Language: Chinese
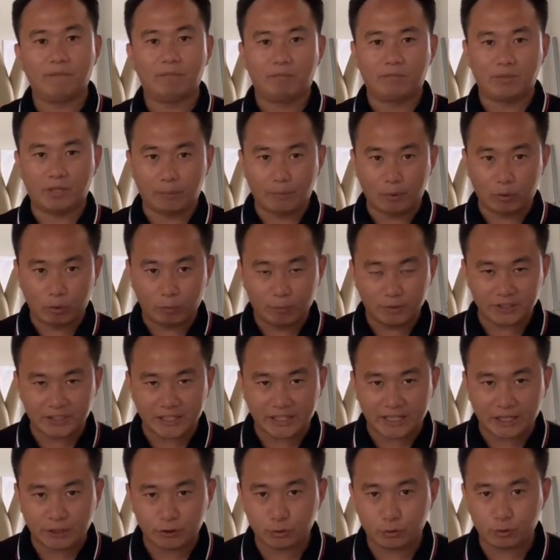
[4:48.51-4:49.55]
那么我们现
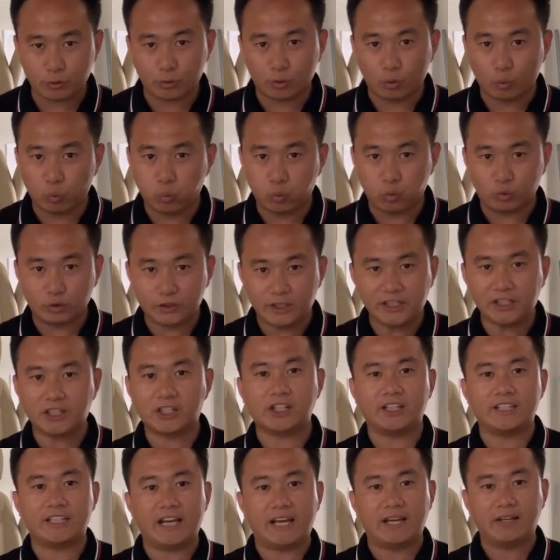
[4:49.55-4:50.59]
在去五金车
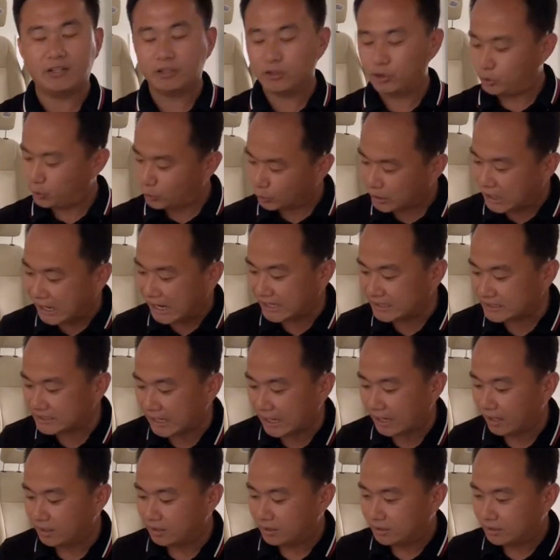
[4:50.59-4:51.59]
间去看一下